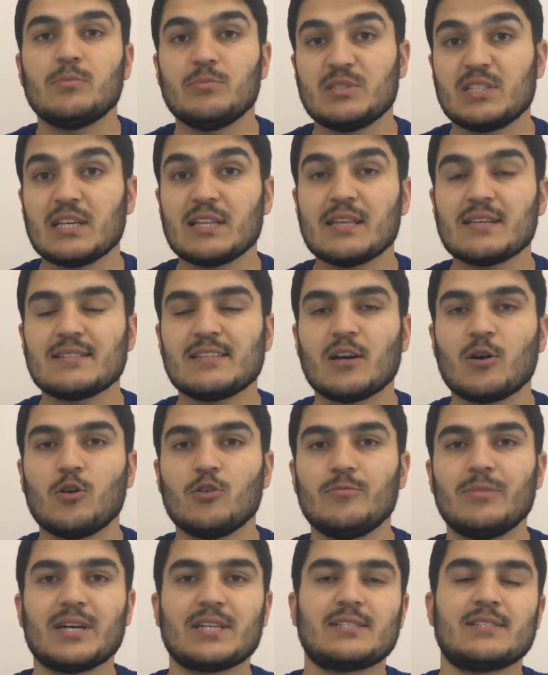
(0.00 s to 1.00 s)
Bize destek
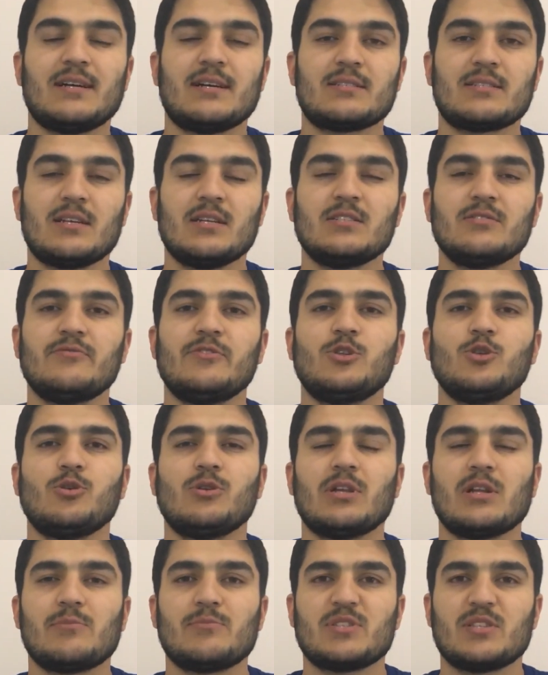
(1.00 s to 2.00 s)
olmak isterseniz
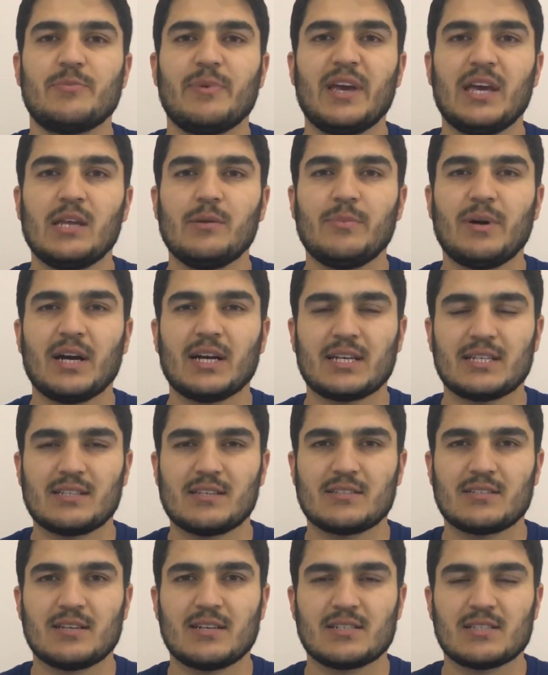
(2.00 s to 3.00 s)
videolarımızı beğenip
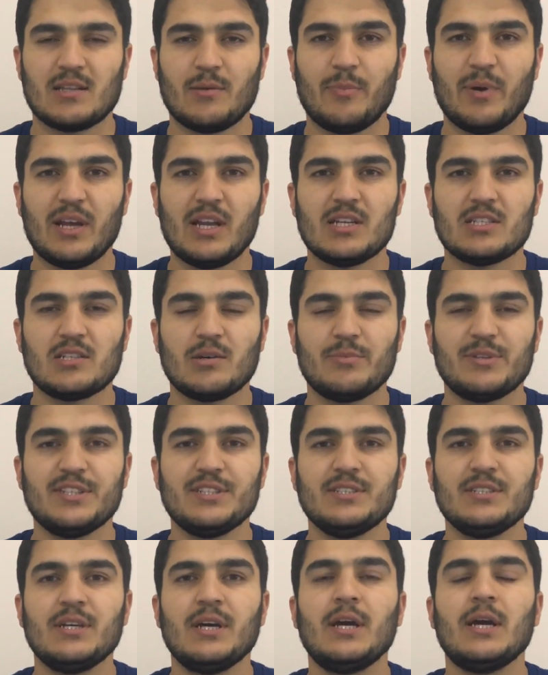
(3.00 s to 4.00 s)
arkadaşlarınızla
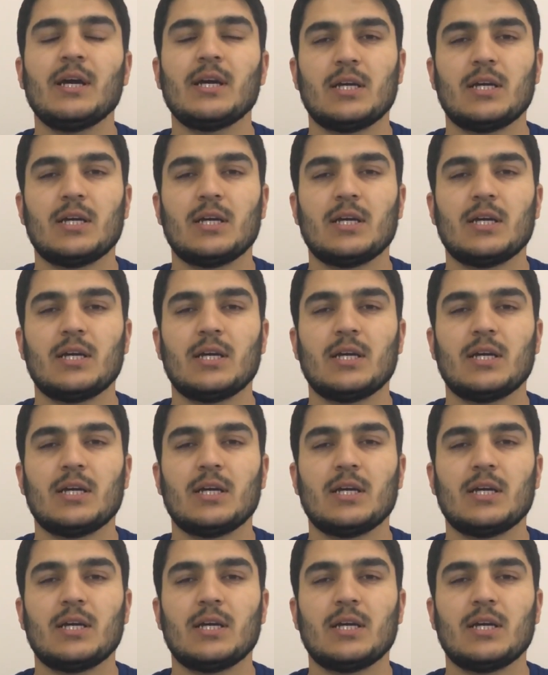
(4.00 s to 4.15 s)
paylaşabilir.